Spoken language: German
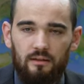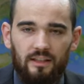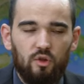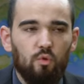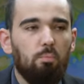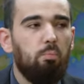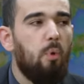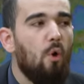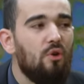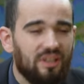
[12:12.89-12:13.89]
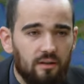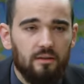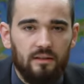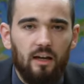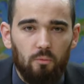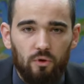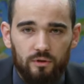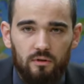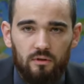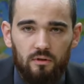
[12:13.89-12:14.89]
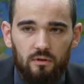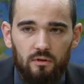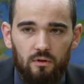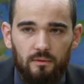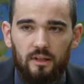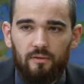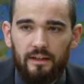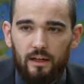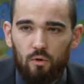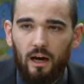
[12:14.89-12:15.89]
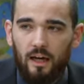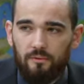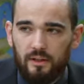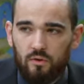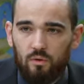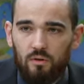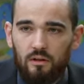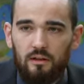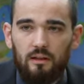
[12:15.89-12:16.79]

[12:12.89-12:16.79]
dass du böse sein musst, um das Evangelium einfach so